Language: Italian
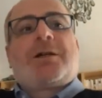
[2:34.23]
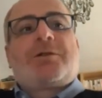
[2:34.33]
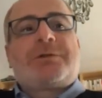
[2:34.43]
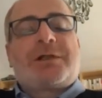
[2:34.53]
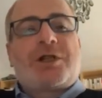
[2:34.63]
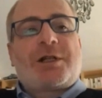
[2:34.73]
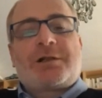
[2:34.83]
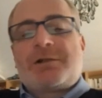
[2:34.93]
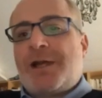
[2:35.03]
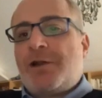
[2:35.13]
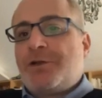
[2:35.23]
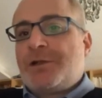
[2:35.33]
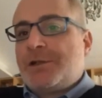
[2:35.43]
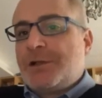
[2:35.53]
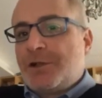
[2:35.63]
un certo livello
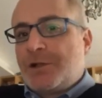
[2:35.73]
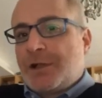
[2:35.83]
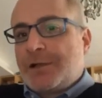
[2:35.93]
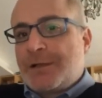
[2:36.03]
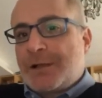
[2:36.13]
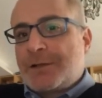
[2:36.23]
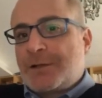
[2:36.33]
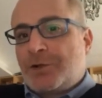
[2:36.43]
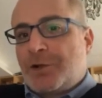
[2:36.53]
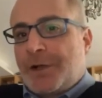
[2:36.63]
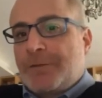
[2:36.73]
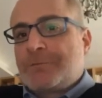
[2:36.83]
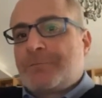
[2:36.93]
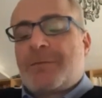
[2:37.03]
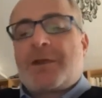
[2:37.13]
di digitalizzazione,
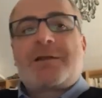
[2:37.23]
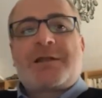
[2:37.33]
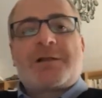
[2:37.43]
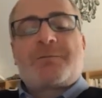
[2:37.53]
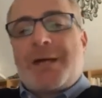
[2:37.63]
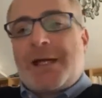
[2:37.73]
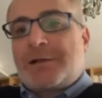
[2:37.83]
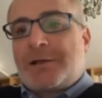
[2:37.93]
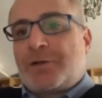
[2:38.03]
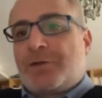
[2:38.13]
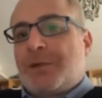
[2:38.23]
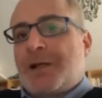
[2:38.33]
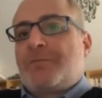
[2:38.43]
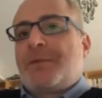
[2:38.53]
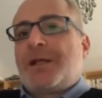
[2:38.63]
mm, si aspettano
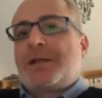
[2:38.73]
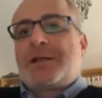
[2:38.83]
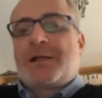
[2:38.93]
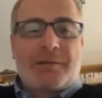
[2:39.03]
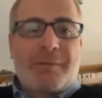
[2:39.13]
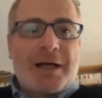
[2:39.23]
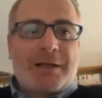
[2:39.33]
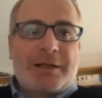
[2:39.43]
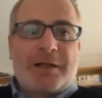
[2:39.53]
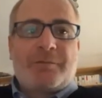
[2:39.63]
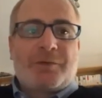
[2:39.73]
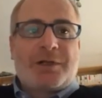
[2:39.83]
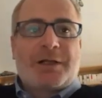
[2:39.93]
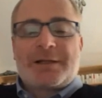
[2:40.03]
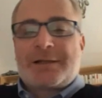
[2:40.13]
banalmente dalle macchine di
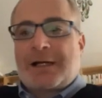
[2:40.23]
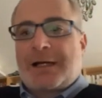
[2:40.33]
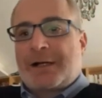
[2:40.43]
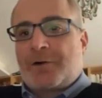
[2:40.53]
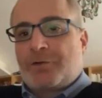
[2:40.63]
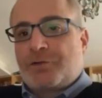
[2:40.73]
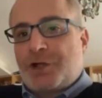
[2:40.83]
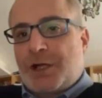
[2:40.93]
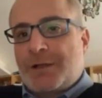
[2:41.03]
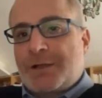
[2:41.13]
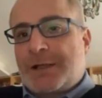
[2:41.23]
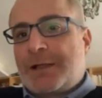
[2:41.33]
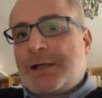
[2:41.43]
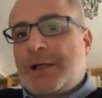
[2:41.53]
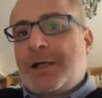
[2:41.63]
poter estrarre conoscenza,
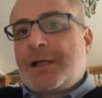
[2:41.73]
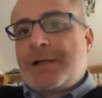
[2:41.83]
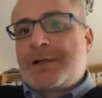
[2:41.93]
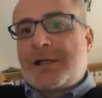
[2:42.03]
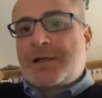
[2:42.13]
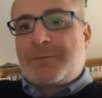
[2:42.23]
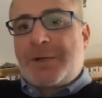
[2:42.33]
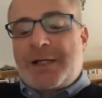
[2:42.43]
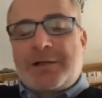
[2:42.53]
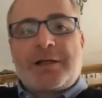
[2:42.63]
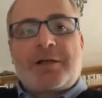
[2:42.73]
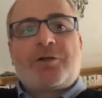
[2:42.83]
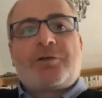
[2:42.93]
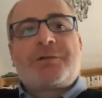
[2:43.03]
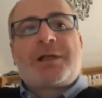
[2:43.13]
si
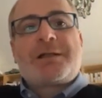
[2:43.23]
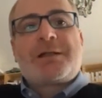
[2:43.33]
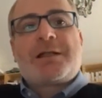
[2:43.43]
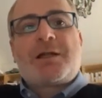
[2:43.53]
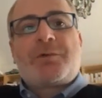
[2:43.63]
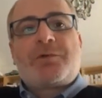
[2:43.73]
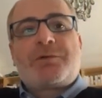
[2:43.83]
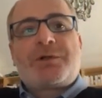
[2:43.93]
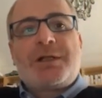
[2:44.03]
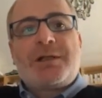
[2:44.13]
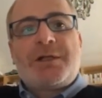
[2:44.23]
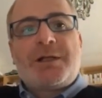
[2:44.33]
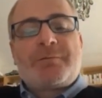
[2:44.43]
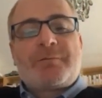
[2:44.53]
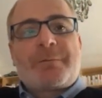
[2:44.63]
aspettano dai sistemi produttivi